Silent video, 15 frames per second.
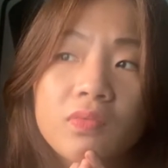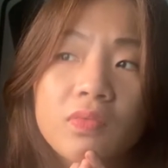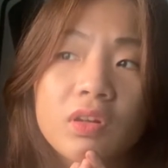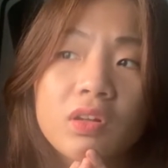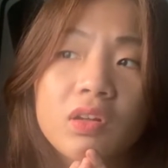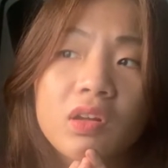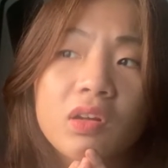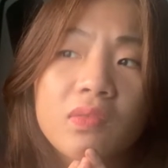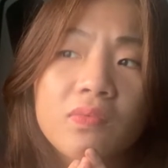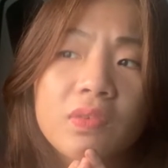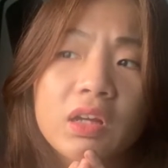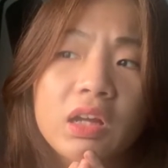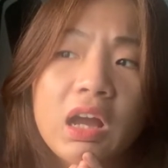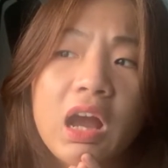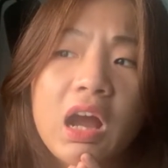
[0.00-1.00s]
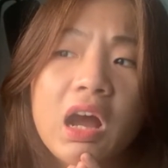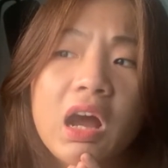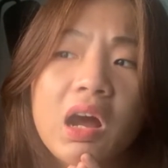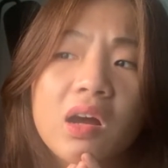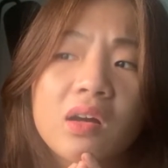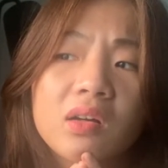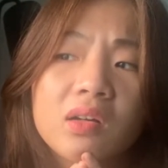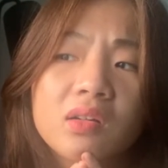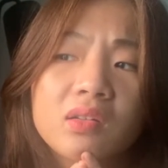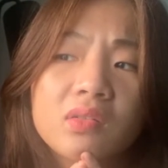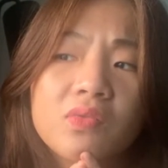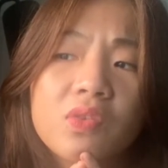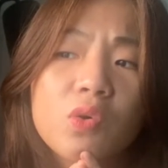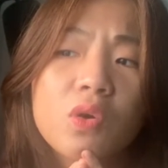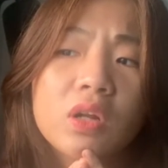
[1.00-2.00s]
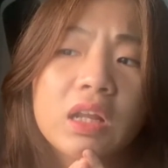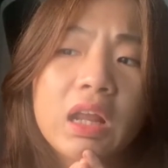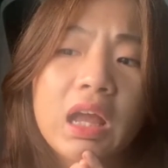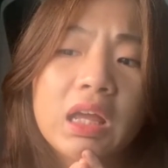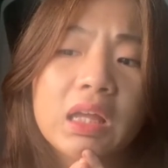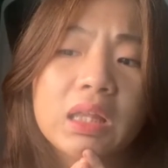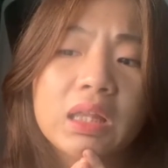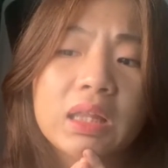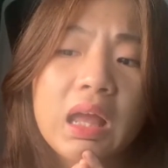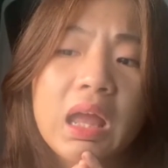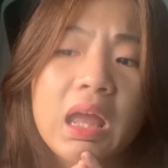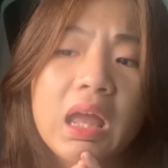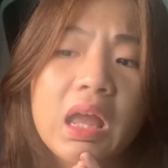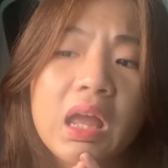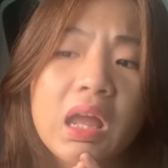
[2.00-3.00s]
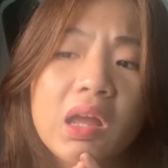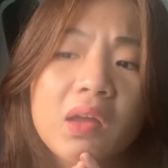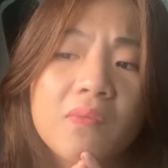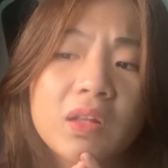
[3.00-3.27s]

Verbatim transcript: và với cả vương quốc này sẽ